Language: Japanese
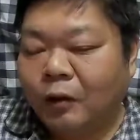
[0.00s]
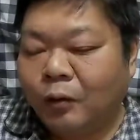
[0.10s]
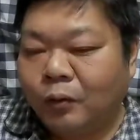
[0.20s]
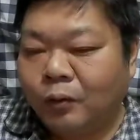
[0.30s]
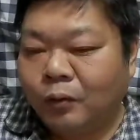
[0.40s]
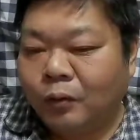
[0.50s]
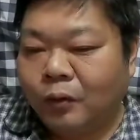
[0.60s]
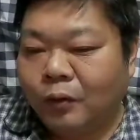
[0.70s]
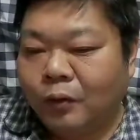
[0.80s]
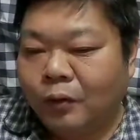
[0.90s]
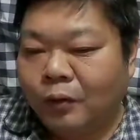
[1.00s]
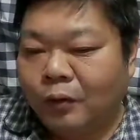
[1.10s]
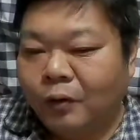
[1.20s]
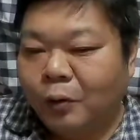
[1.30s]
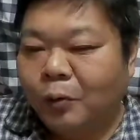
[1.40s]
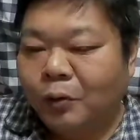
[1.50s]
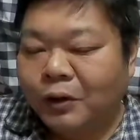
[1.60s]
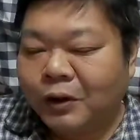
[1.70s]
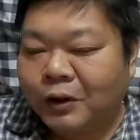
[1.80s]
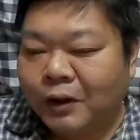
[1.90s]
あの日本の
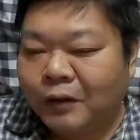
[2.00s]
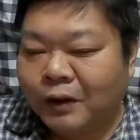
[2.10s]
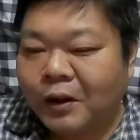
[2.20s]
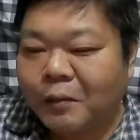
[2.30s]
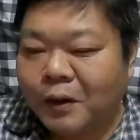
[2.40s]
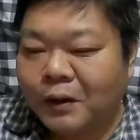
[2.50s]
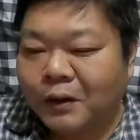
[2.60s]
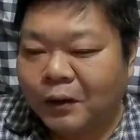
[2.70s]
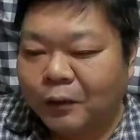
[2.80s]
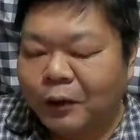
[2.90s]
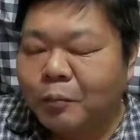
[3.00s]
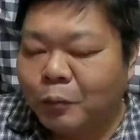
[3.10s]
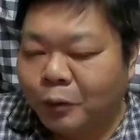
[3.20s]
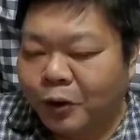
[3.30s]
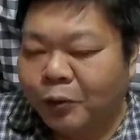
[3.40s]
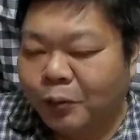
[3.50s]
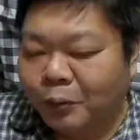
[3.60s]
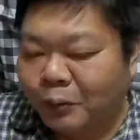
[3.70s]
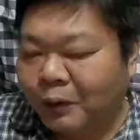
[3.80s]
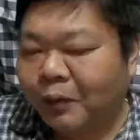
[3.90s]
自衛隊は当たり前ですけど全部の記
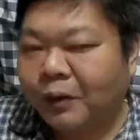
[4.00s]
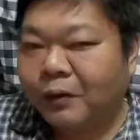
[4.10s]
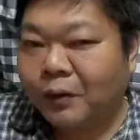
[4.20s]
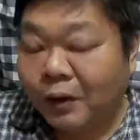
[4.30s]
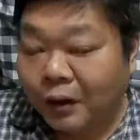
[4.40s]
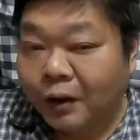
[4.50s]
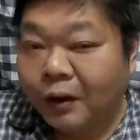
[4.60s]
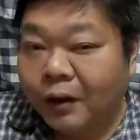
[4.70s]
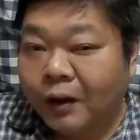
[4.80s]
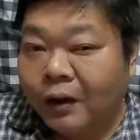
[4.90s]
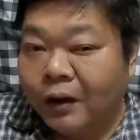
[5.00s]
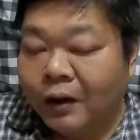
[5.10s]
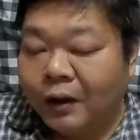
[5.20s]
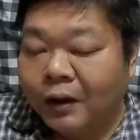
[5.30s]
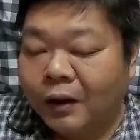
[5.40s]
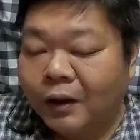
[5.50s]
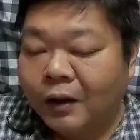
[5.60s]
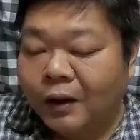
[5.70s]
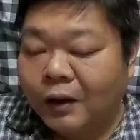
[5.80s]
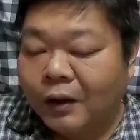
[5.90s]
録を取ってるわけですよね、
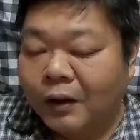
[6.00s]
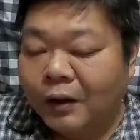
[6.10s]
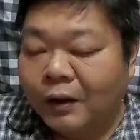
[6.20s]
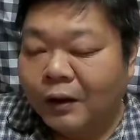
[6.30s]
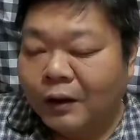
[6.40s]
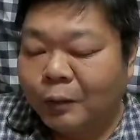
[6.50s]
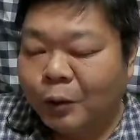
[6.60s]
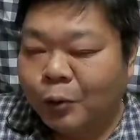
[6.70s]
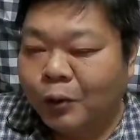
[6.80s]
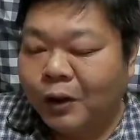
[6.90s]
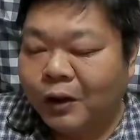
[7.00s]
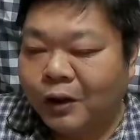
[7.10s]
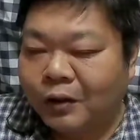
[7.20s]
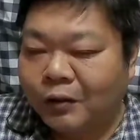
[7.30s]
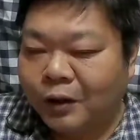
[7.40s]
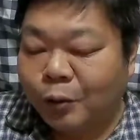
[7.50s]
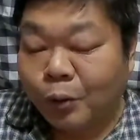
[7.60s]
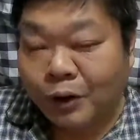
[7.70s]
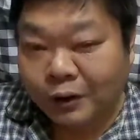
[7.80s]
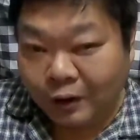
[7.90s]
えー、しかも哨戒機は飛
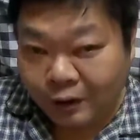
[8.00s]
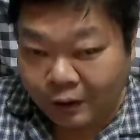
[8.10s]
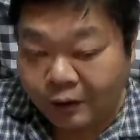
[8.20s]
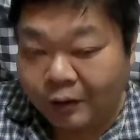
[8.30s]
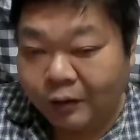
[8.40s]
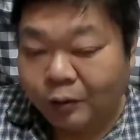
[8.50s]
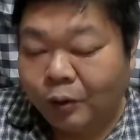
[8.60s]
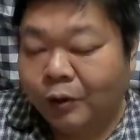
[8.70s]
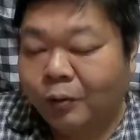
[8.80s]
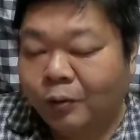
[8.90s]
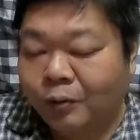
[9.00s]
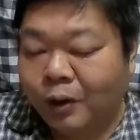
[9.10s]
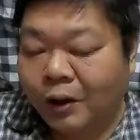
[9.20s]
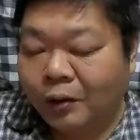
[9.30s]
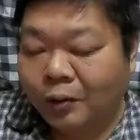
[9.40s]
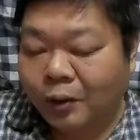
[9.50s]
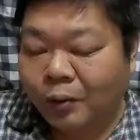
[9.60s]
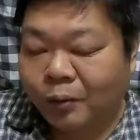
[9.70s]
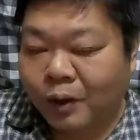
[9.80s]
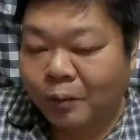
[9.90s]
行機ですから
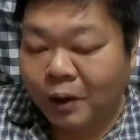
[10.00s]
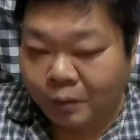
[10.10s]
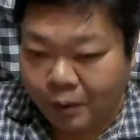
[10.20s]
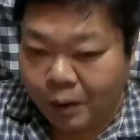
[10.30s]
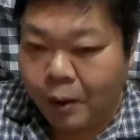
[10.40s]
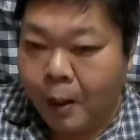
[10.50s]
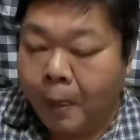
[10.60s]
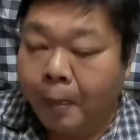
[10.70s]
フライトフライトレコーダーもあれば、